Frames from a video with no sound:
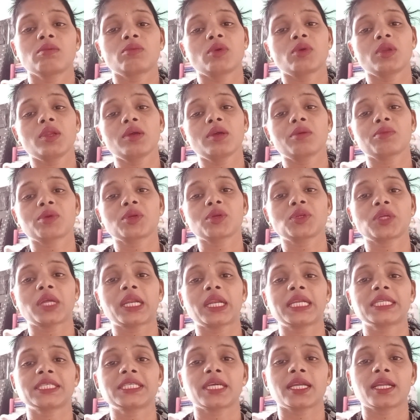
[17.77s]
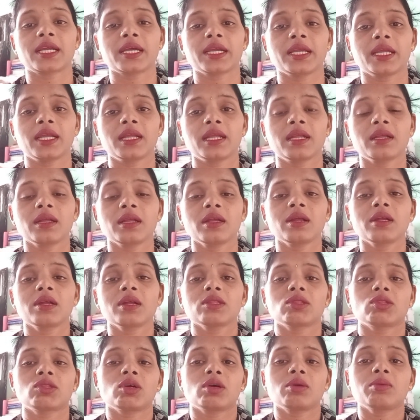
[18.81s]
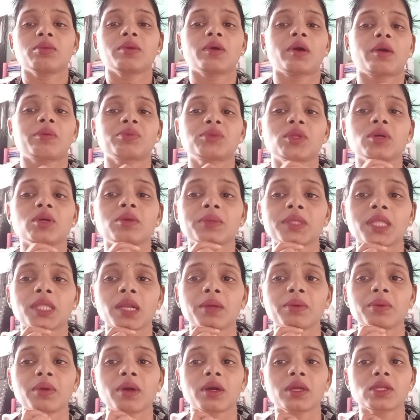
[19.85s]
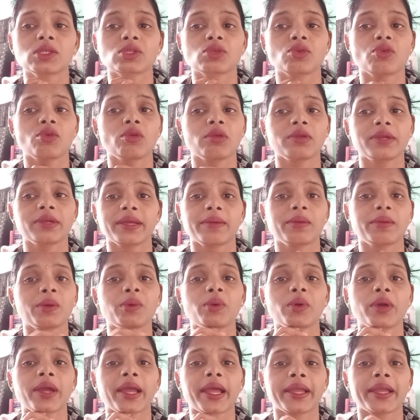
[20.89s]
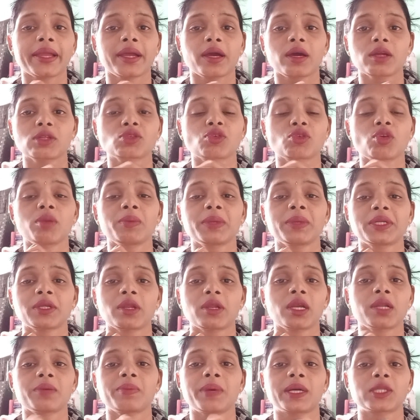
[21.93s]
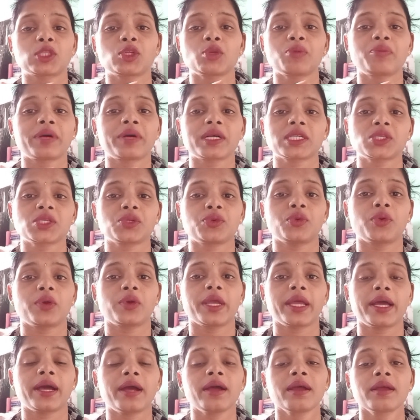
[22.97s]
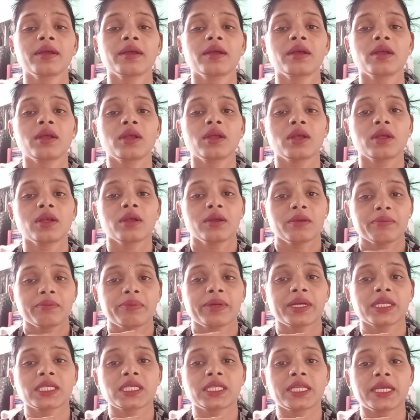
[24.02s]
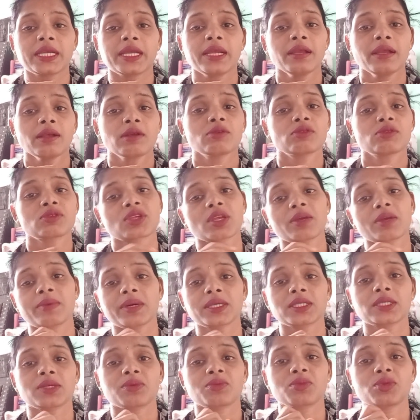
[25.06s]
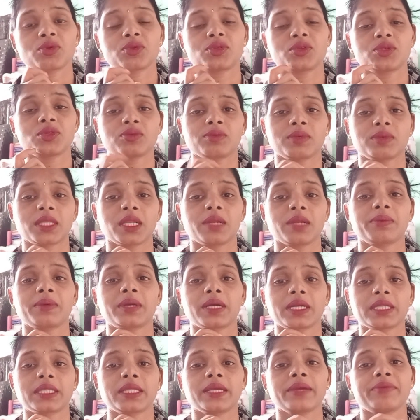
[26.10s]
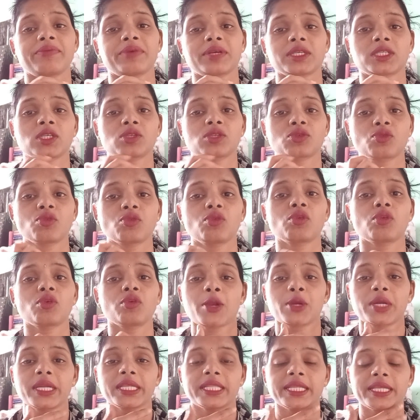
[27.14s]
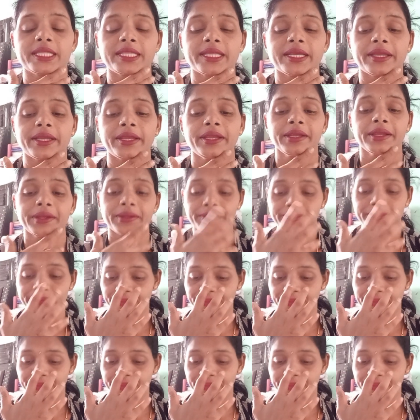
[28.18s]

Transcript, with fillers: बोली हमको टॉयलेट जाना है तो अब तो मतलब हर स्कूल डेवलप हो गया है हर स्कूल में टॉयलेट बाथरूम फास्ट हो गया है फास्ट है उसके बाद सब कुछ मतलब करते हैं फास्ट स्कूल प्रायोरिटी देते हैं